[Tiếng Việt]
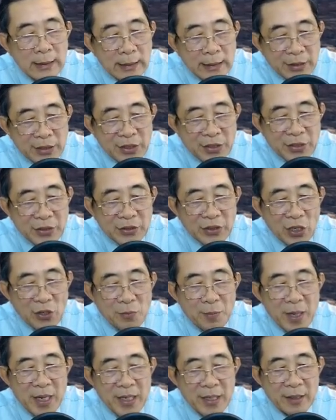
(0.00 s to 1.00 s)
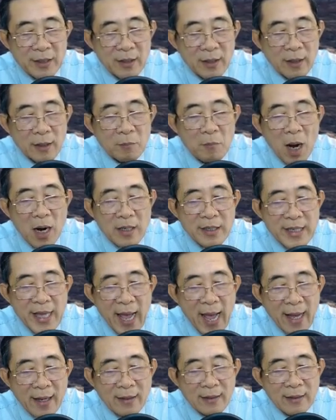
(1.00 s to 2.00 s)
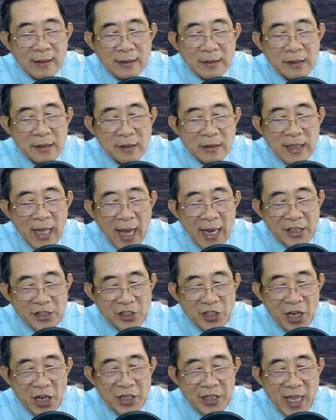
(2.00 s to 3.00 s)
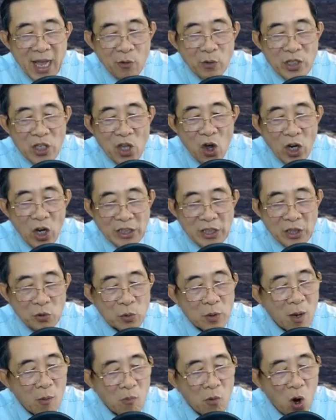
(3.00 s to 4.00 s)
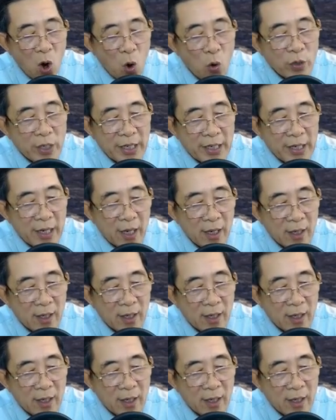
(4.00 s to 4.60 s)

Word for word: Dương Tử My bất giác đưa tay sờ vào cái giò rượu long hổ kia.